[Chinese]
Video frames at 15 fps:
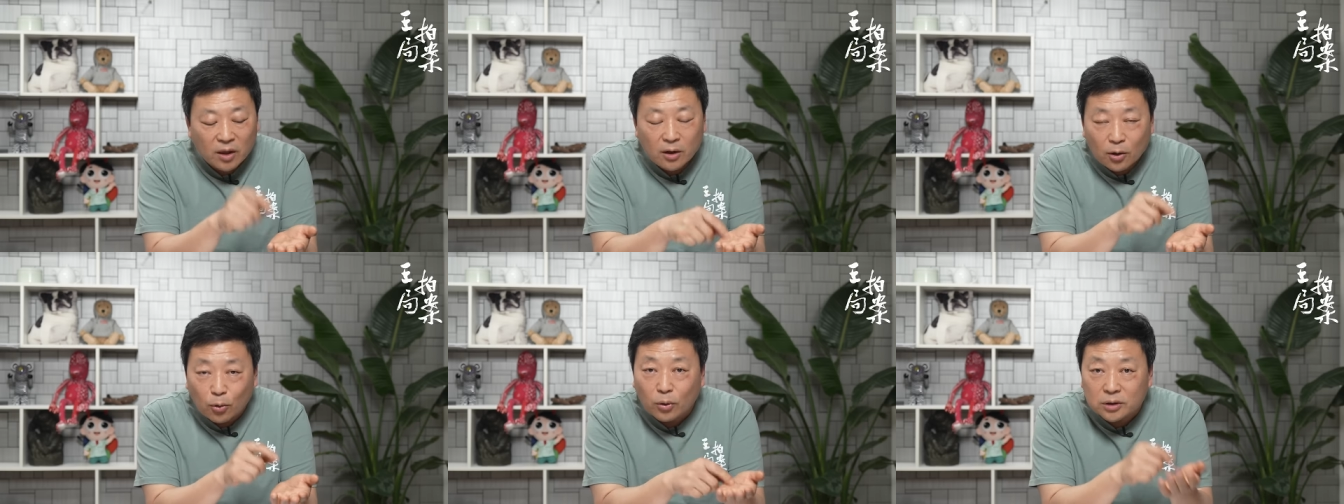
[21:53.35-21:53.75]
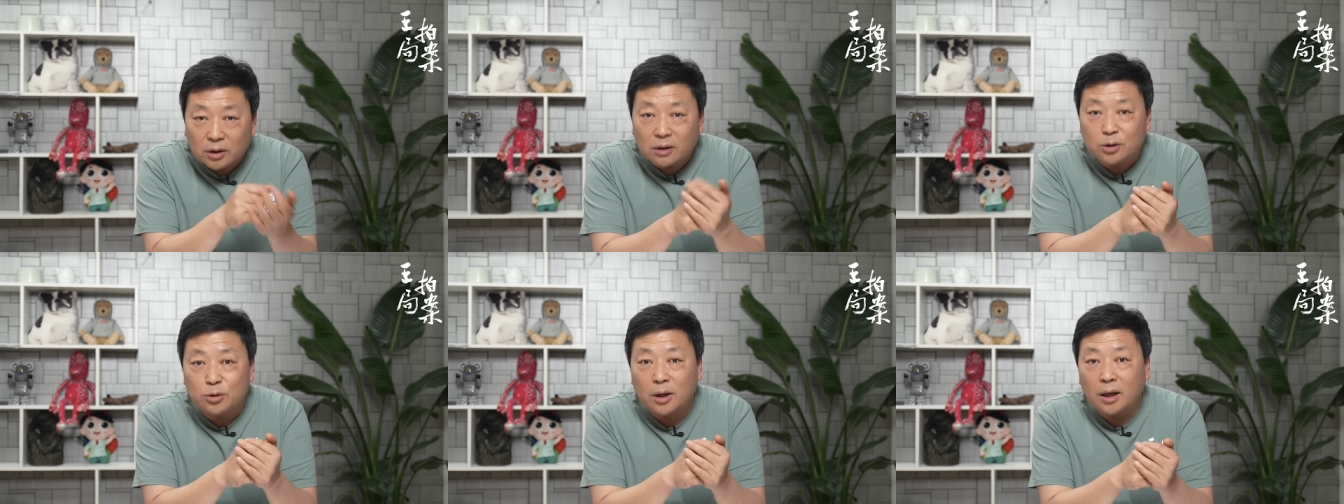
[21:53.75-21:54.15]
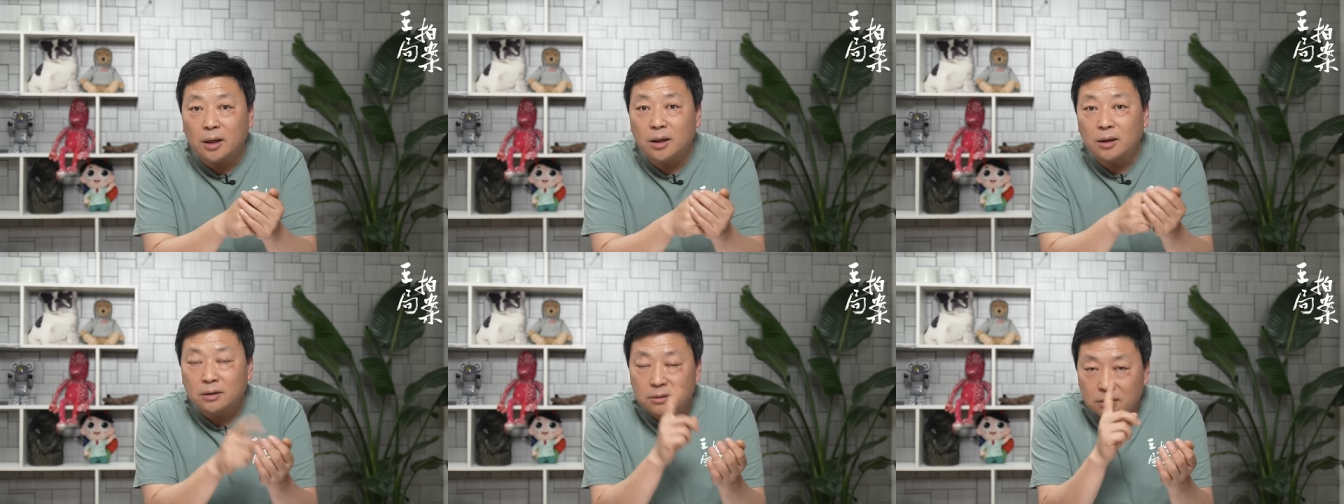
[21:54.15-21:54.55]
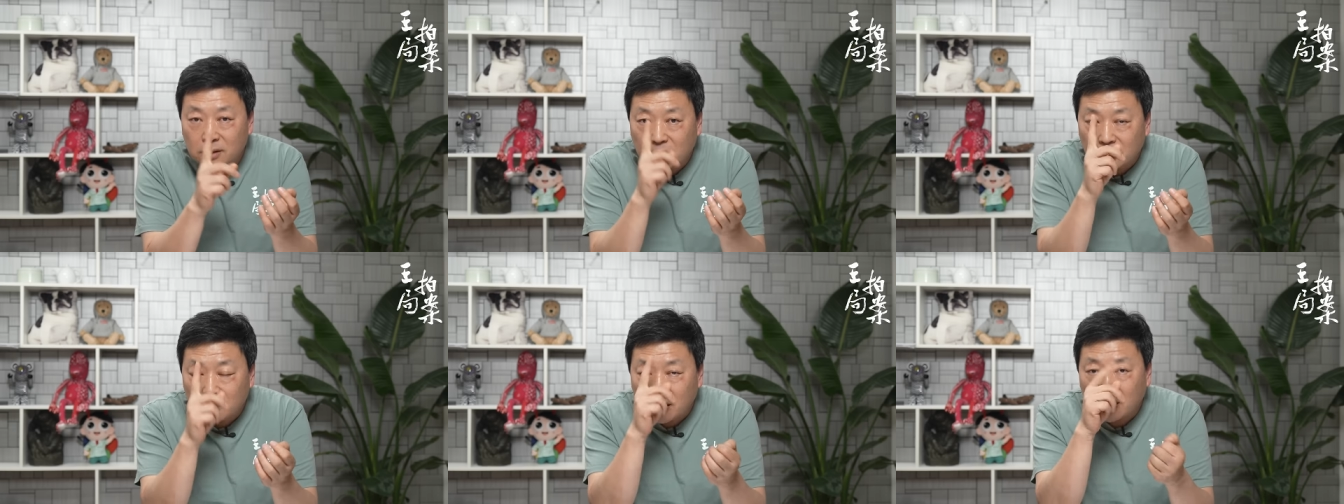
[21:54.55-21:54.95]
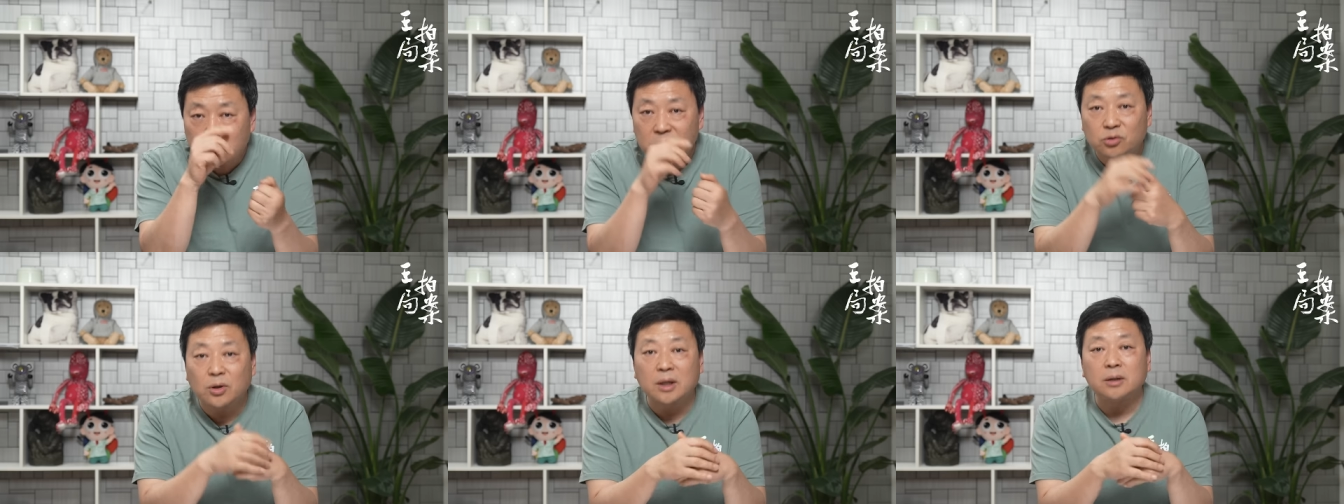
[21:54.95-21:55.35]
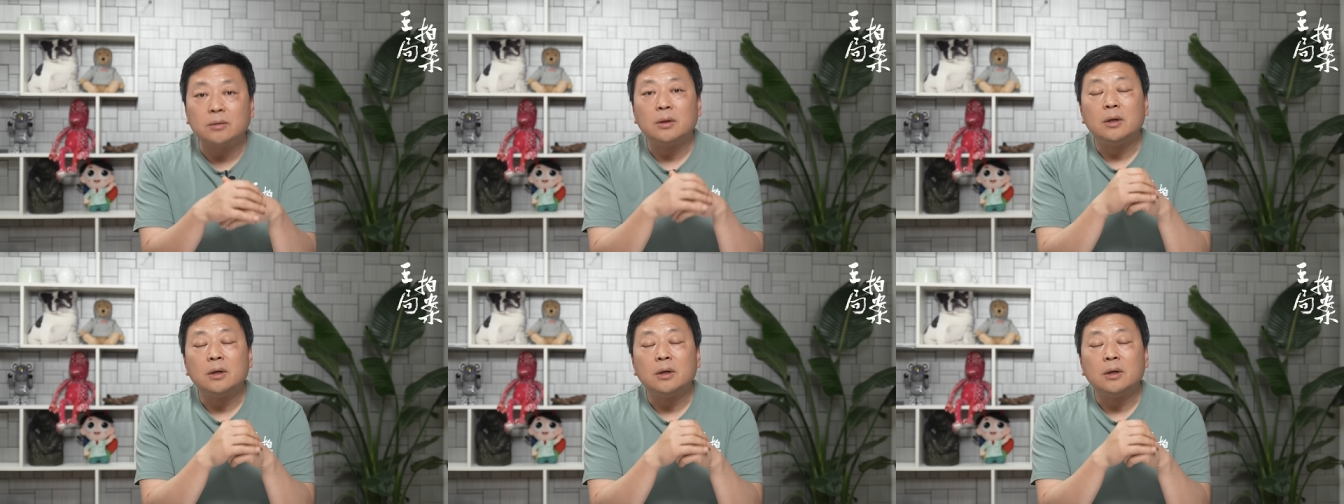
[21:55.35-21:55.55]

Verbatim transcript: 获得了权力，是他第二次转移，